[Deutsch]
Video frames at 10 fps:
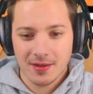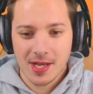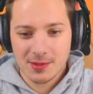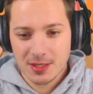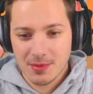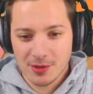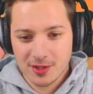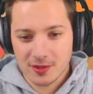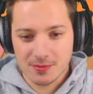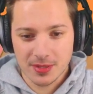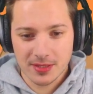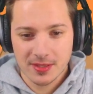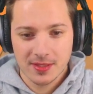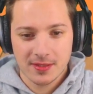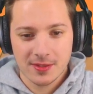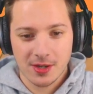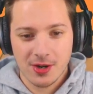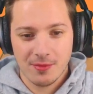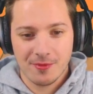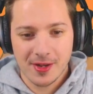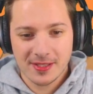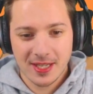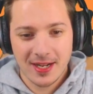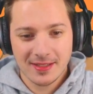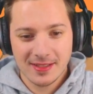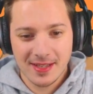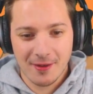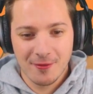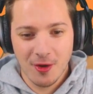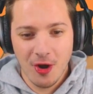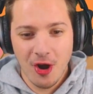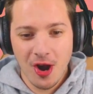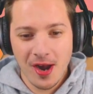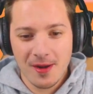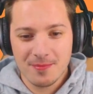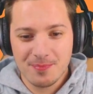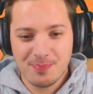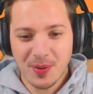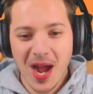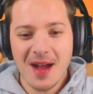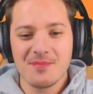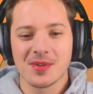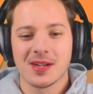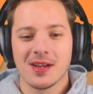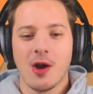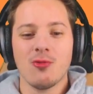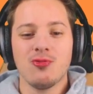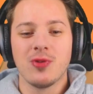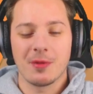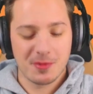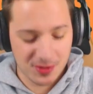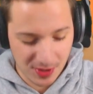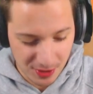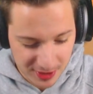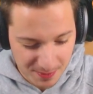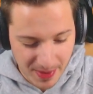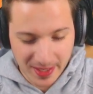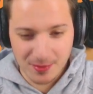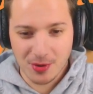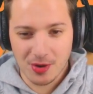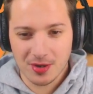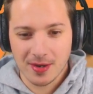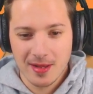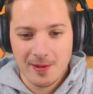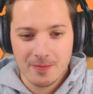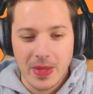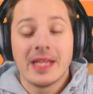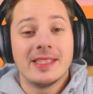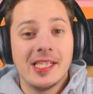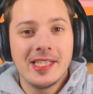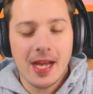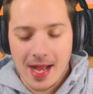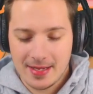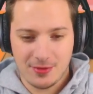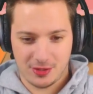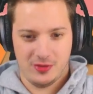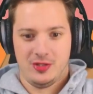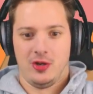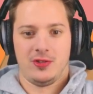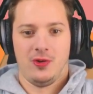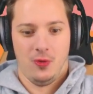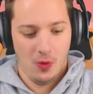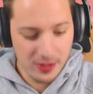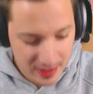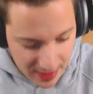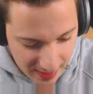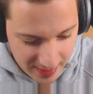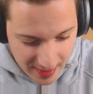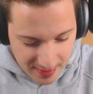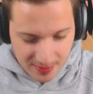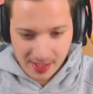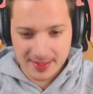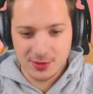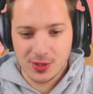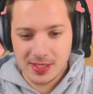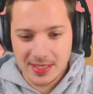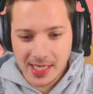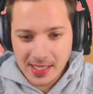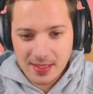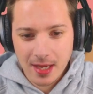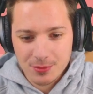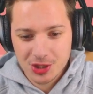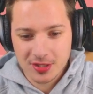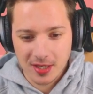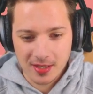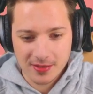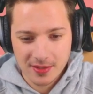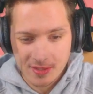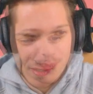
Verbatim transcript: Aber erstmal die Maus hier aus dem Bild. So, komm, festhalten. Jawohl! Bam! Oh, da habe ich mir sogar noch das Bein gebrochen. Die Idee... Alter, was ist denn heute los hier? Wir haben ganz neue Ideen hier am Start.